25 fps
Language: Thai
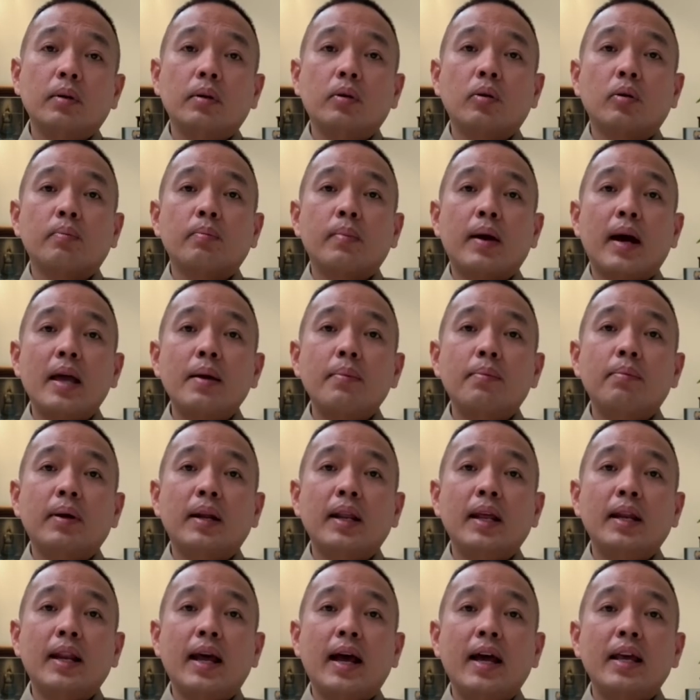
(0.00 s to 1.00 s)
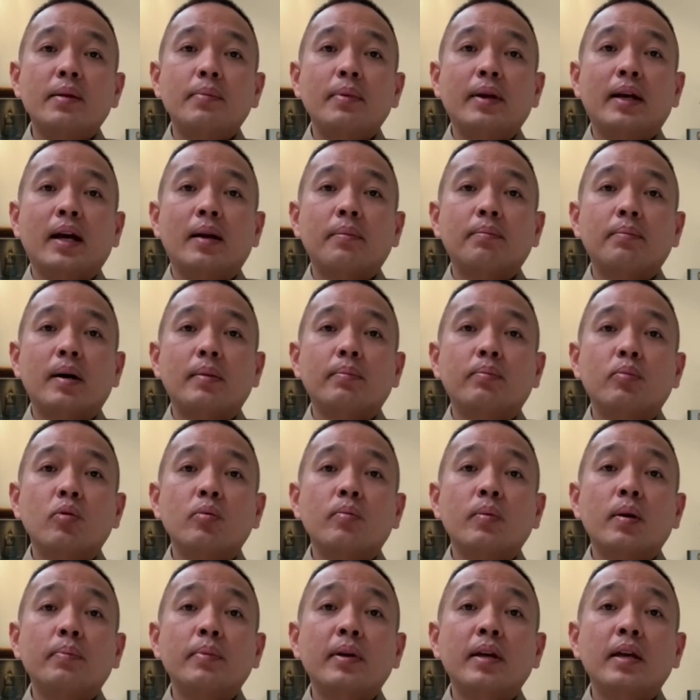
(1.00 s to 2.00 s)
กฎหมายประเทศไทยมีการปรับปรุง
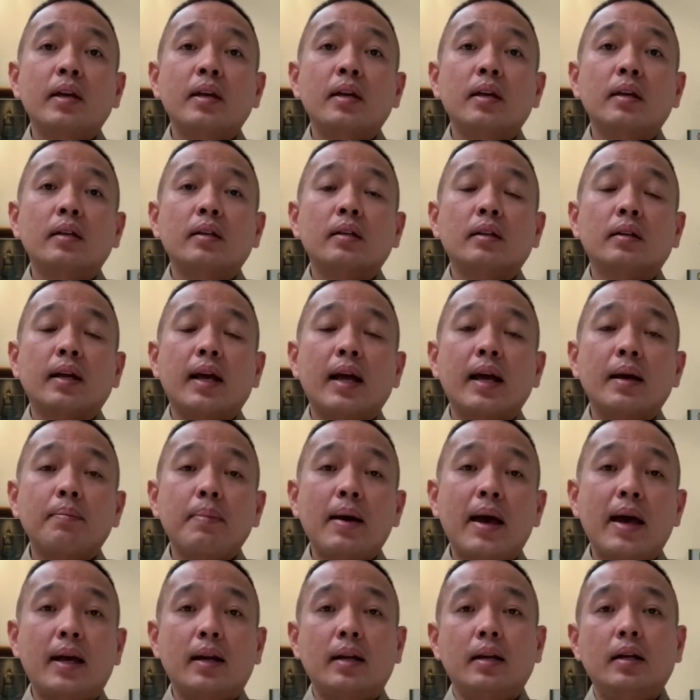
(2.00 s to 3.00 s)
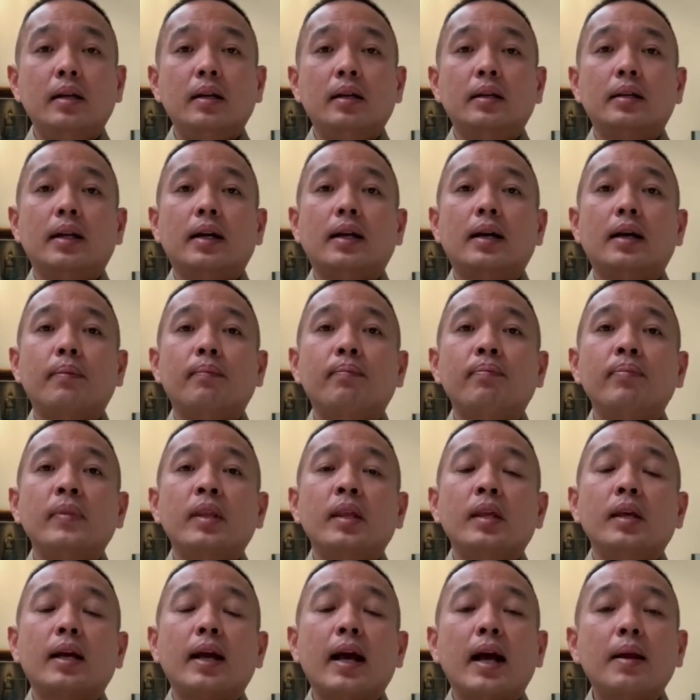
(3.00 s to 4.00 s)
เมื่อปี 58 นะครับ
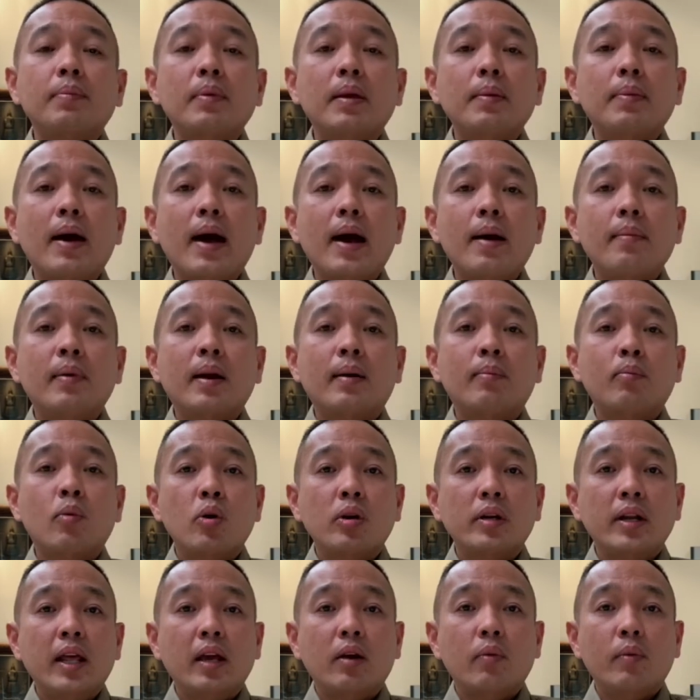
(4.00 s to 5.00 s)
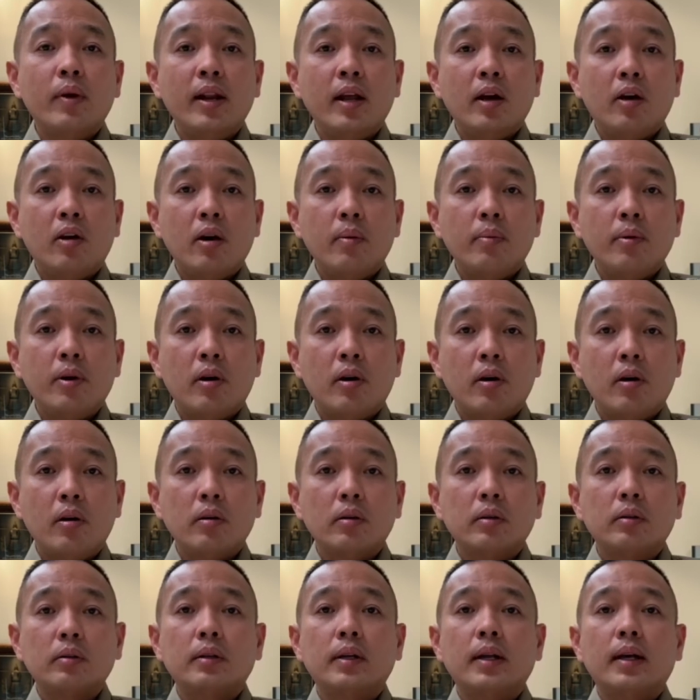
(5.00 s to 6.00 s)
การมีภาพลามกเด็กไว้ในครอบครอง
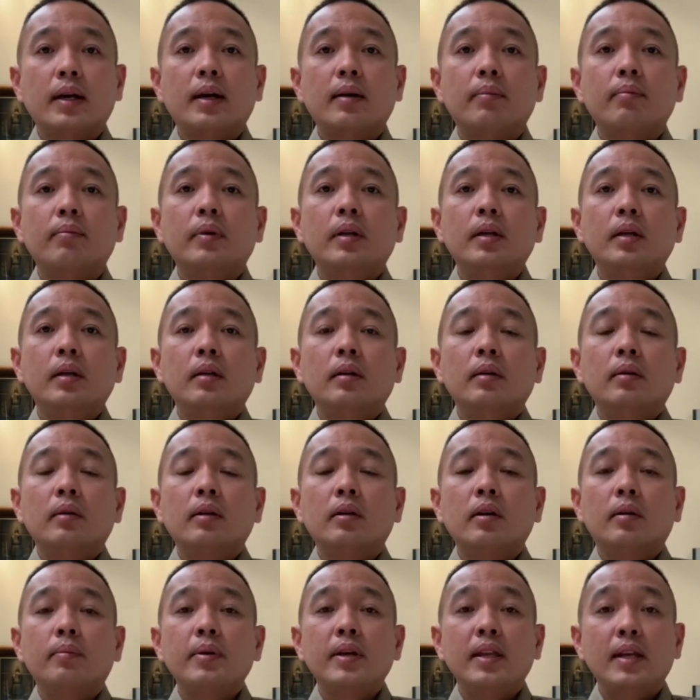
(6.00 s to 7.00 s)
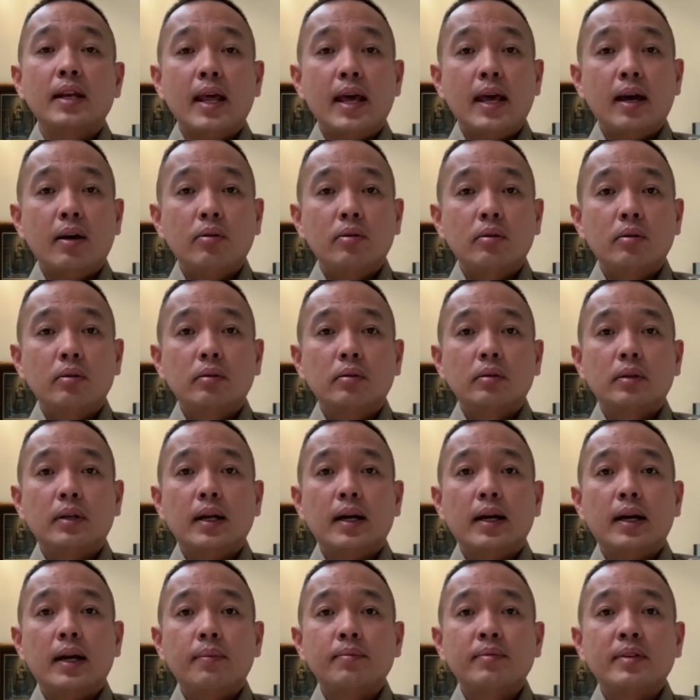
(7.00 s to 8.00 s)
นะครับ ก็ผิดแล้ว
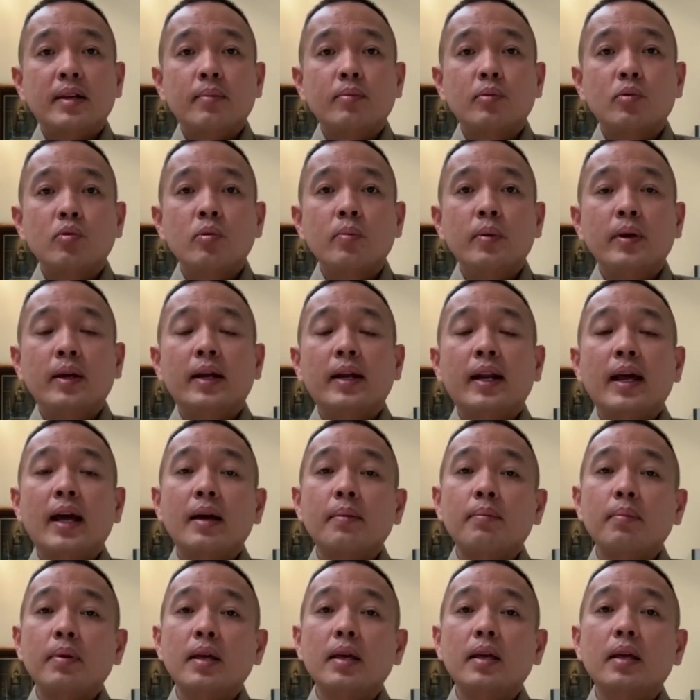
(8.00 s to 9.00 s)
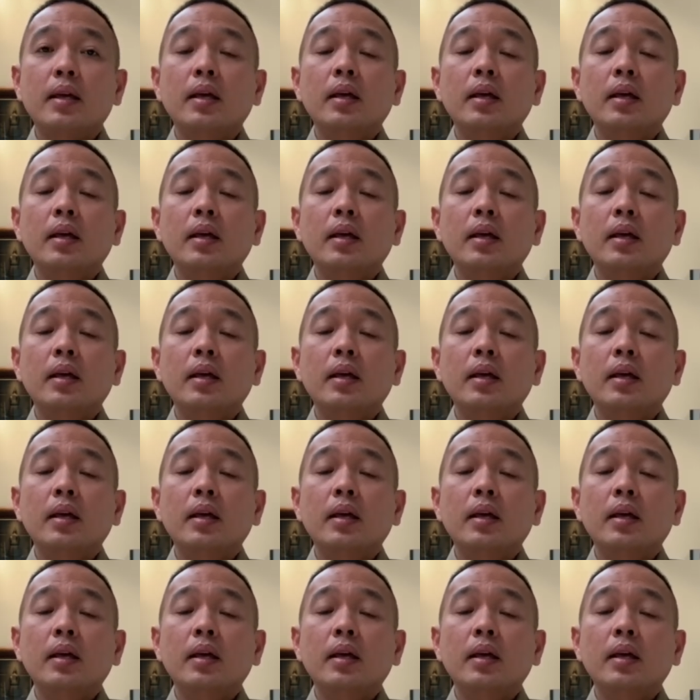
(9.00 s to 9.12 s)
นะครับจำคุกไม่เกิน5 ปี